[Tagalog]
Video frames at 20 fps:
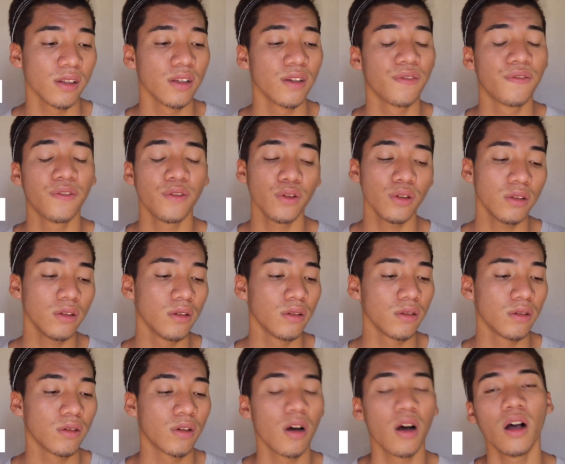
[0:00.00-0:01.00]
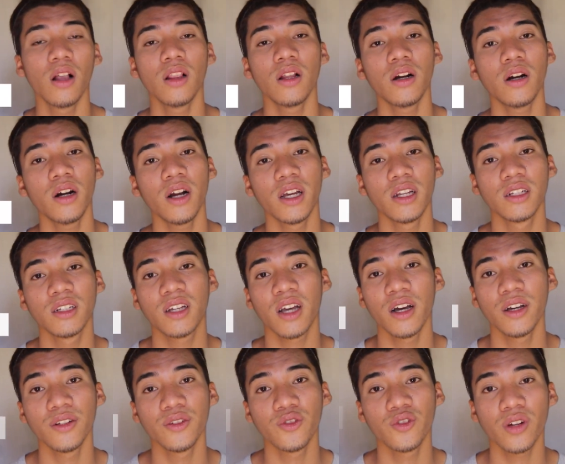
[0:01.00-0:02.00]
food, color, and
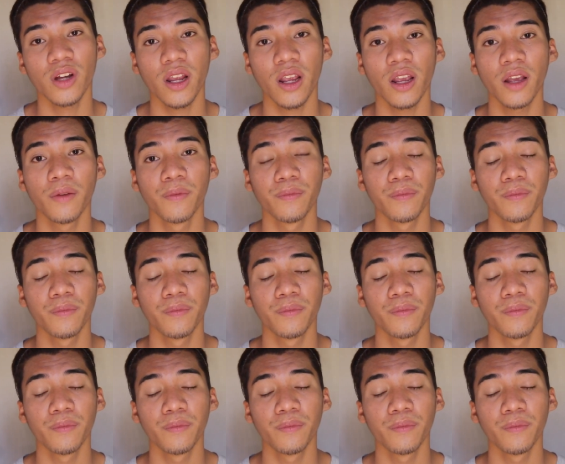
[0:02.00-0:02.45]
country.